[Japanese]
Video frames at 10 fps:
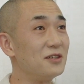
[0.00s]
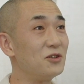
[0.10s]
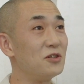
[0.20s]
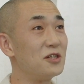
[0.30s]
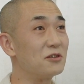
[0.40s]

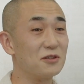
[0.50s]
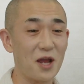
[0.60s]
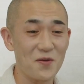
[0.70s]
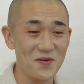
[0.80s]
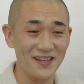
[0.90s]
12時ぐ
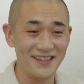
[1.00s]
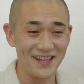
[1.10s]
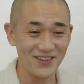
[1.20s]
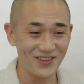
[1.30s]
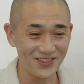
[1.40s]
らいま
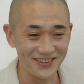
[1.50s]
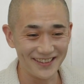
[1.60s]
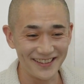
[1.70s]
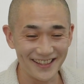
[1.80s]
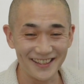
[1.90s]
で飲
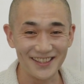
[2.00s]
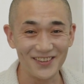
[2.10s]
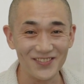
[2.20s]
んでて